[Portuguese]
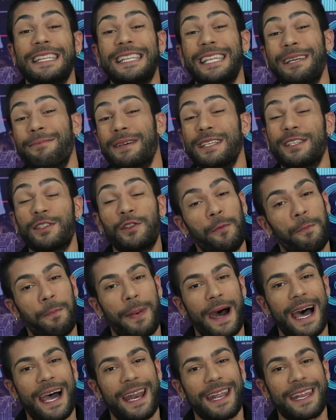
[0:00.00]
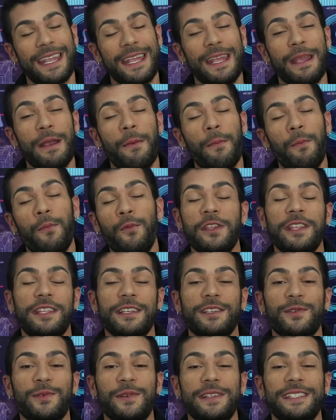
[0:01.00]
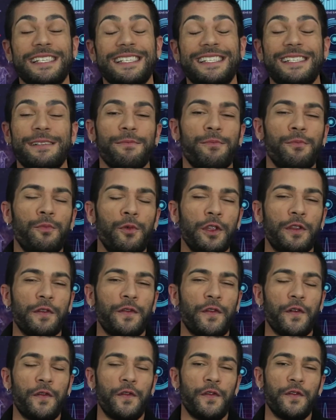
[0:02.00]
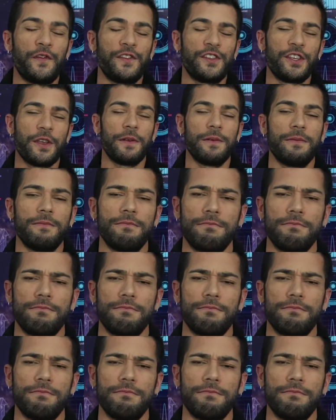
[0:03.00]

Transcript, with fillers: temas do parque, muitas coisas muito fofuchinhas.